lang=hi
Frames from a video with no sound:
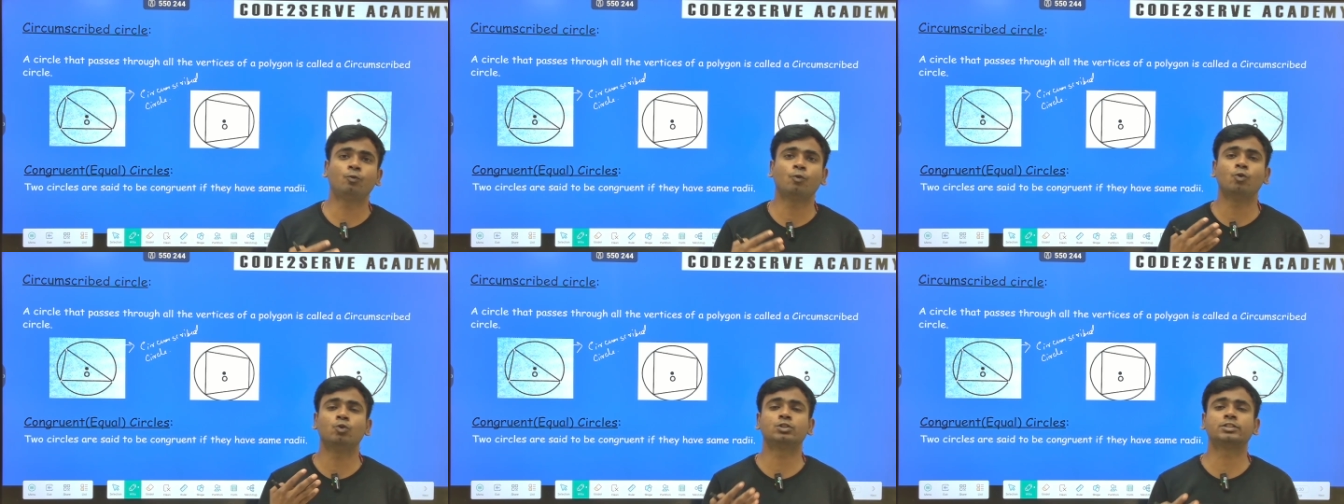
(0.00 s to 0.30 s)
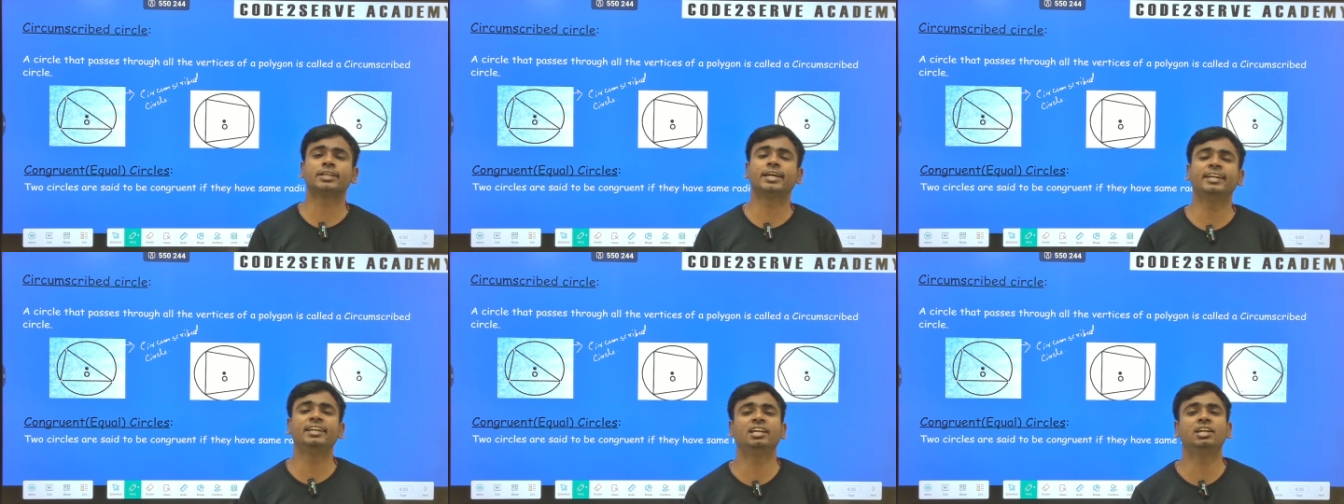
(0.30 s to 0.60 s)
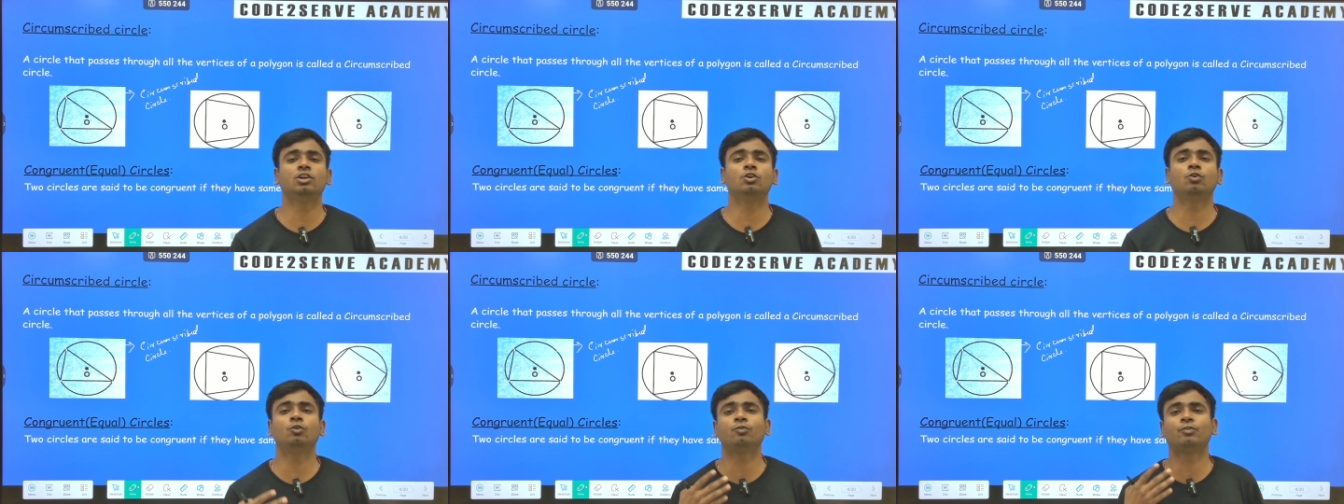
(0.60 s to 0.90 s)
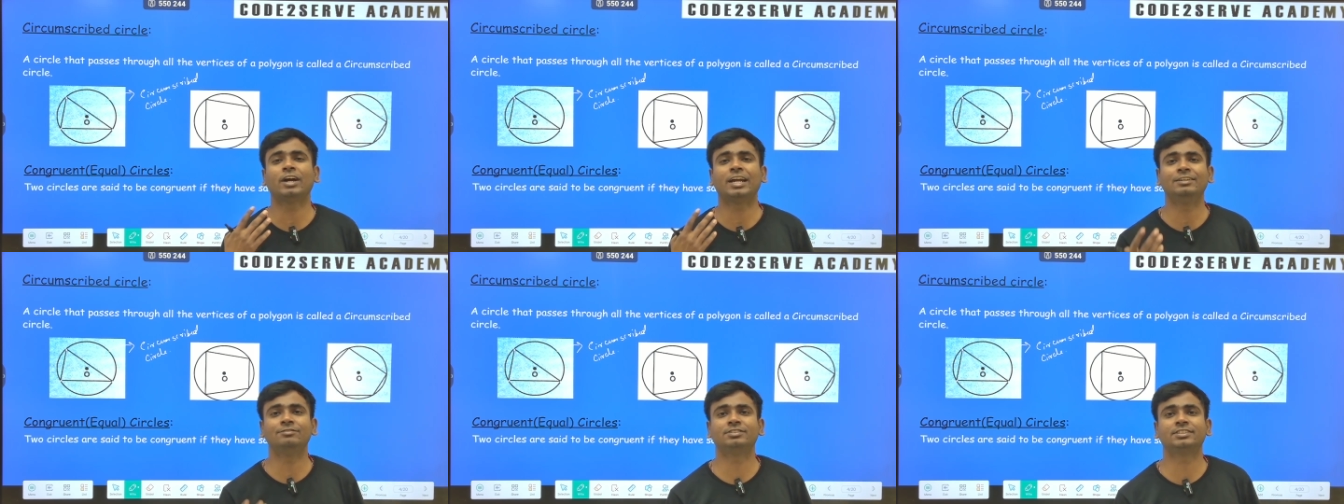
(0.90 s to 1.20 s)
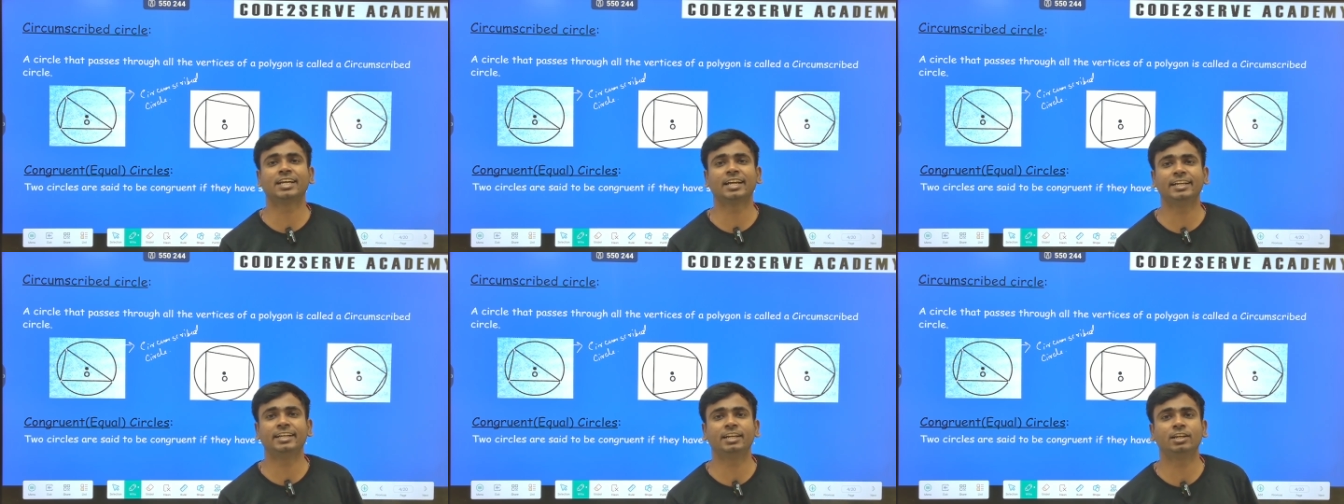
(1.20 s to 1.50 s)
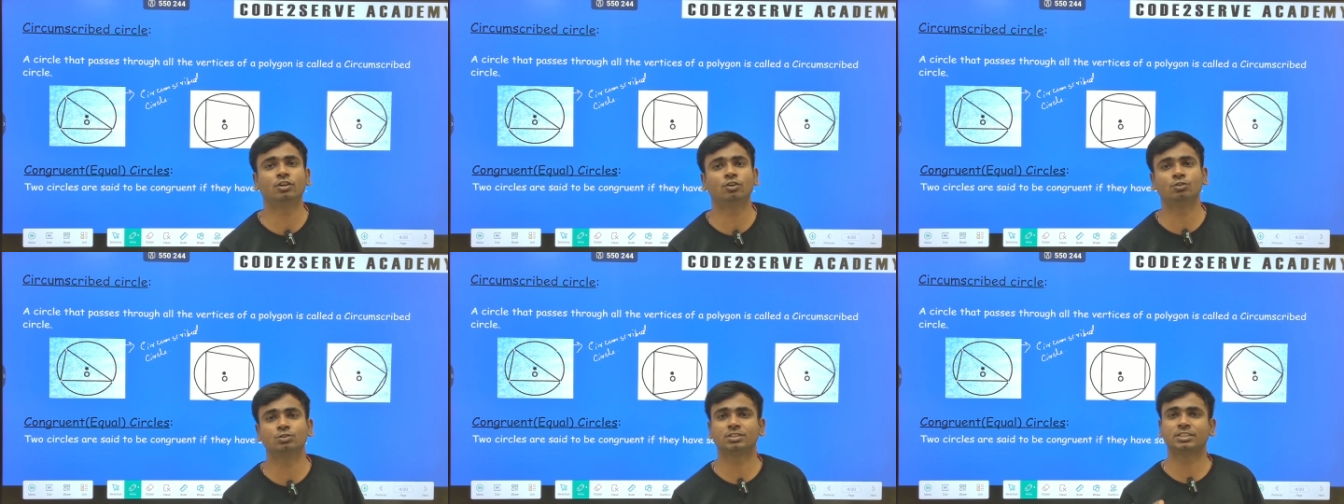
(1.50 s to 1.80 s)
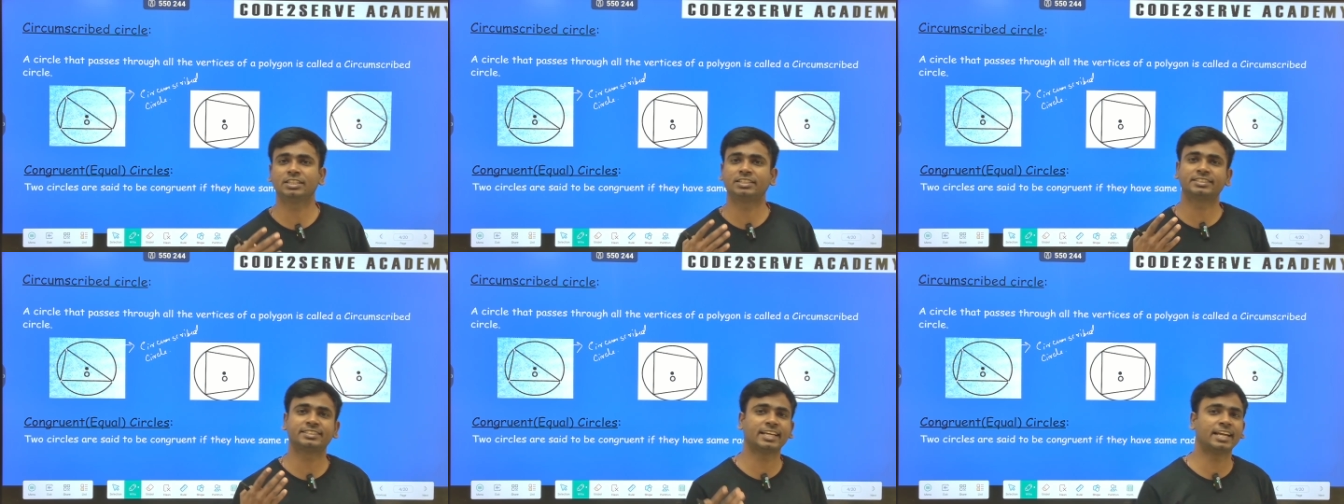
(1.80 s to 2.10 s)
फोर साइडेड हो फाइव साइडेड हो
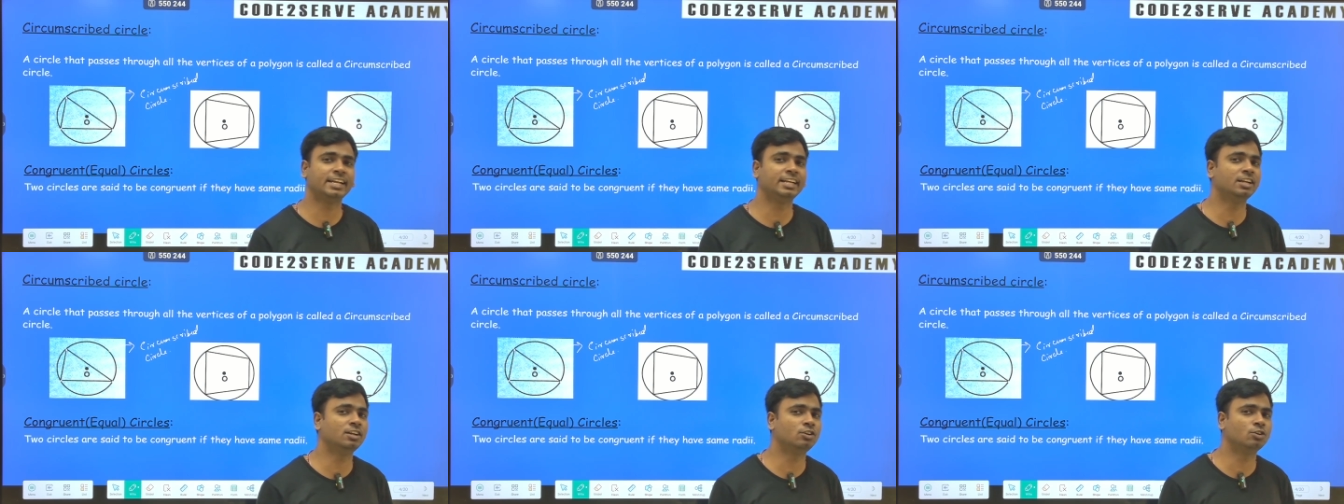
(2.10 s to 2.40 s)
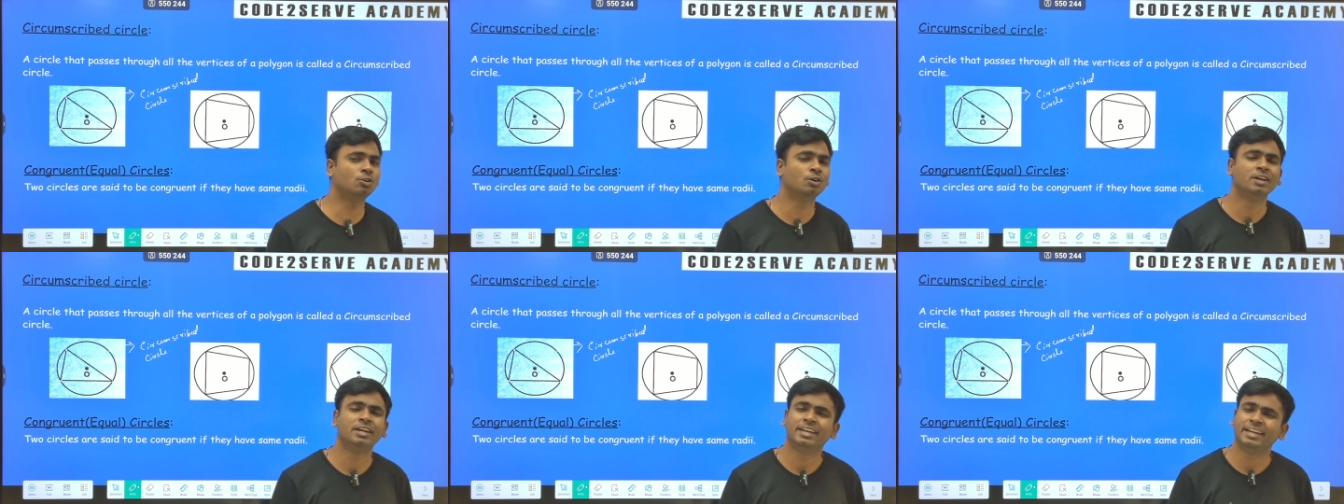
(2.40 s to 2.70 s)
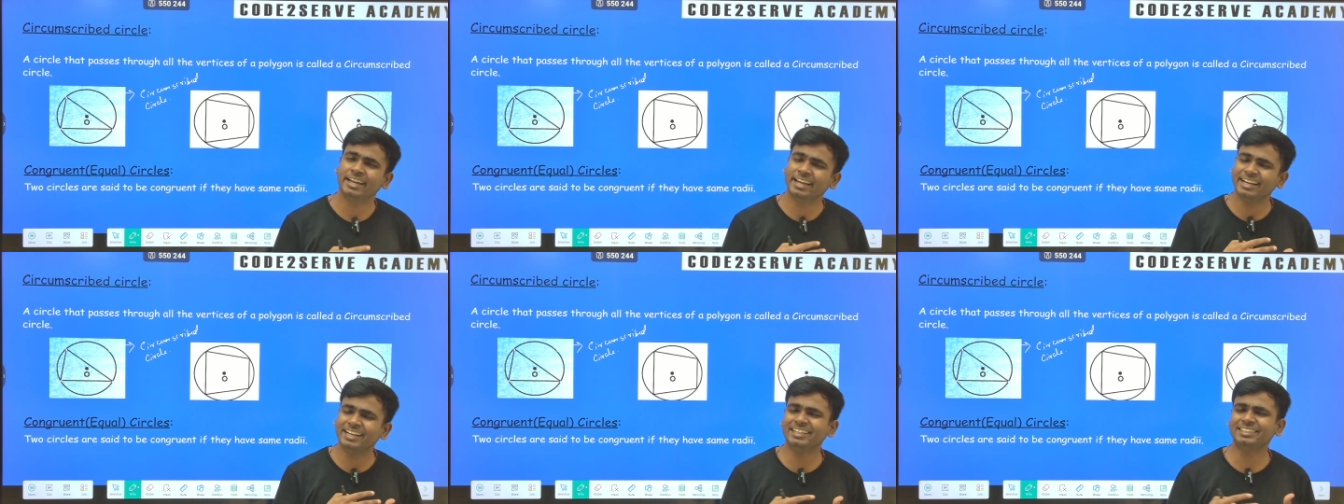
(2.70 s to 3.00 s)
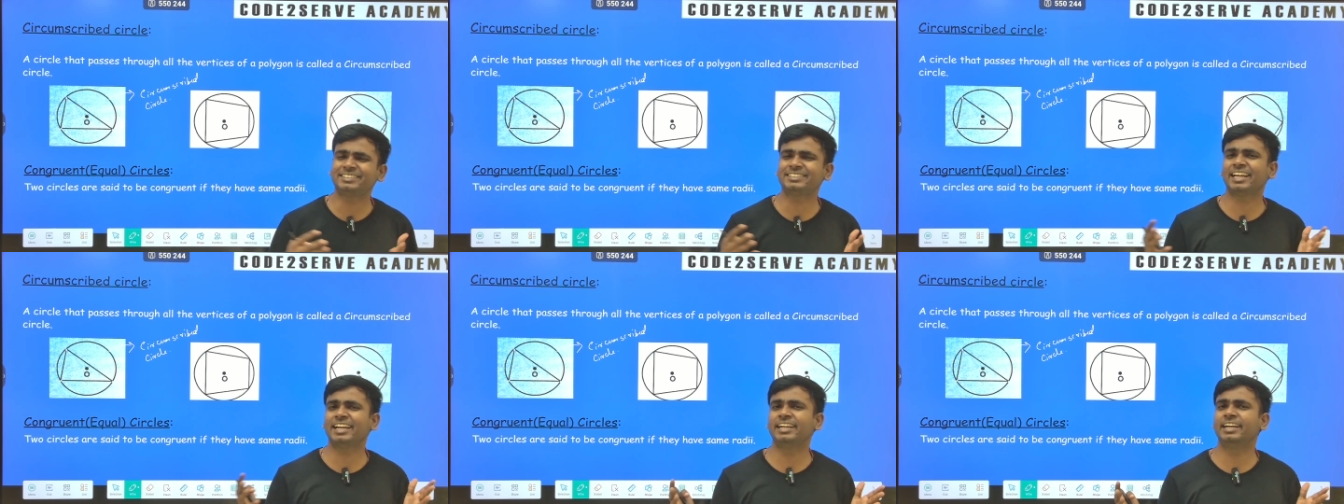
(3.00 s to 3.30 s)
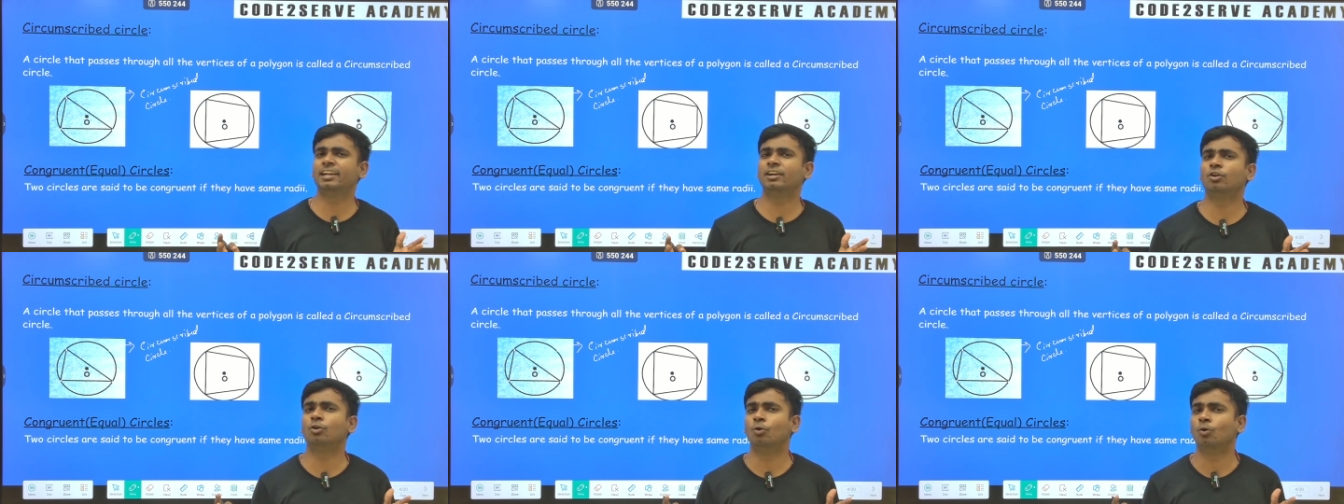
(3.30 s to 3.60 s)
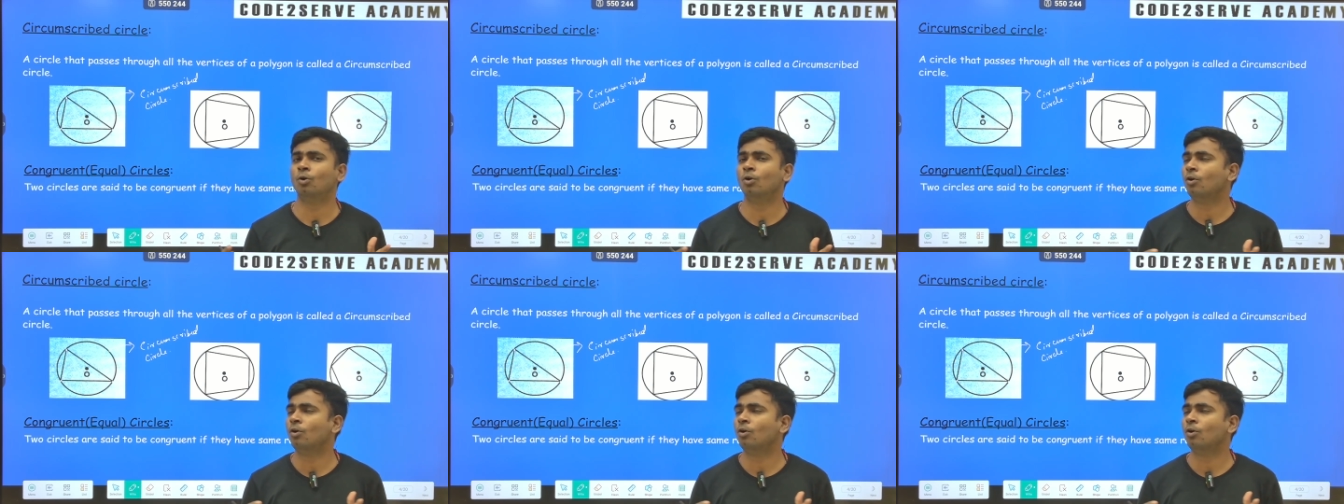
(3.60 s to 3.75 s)
सिक्स साइडेड हो एनी साइडेड हो